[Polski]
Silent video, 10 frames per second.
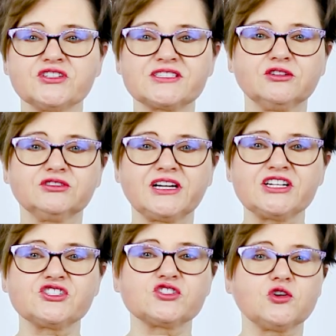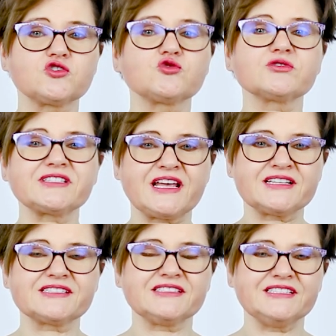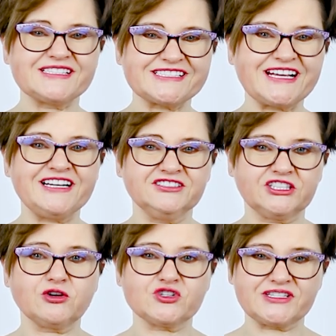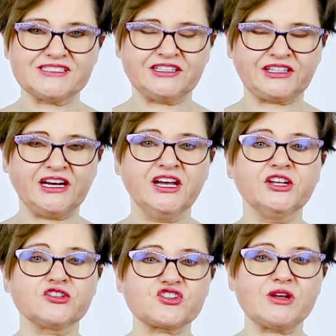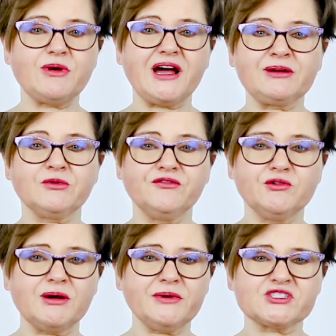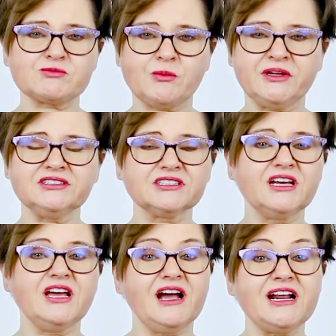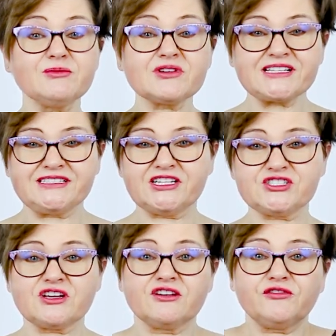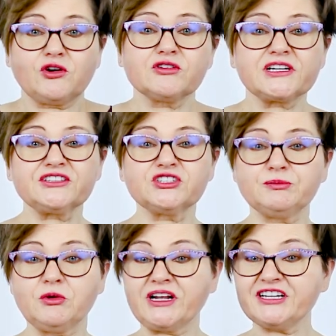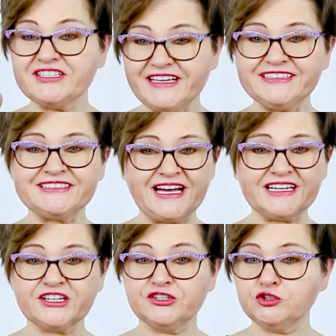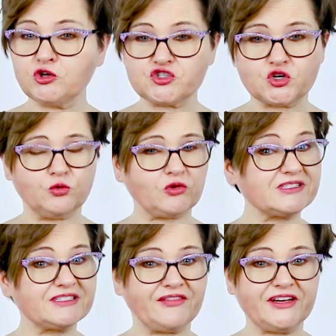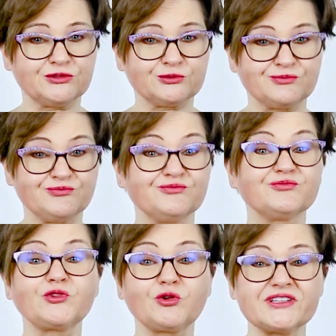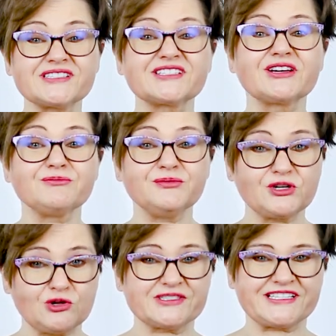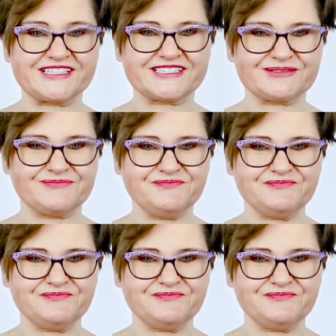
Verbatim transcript: Dziecko traci z oczu sens i cel tego siedzenia. Trzeba albo wyłapać moment, albo sadzać w konkretnych porach, jednak nie oczekując efektu. To jest proces.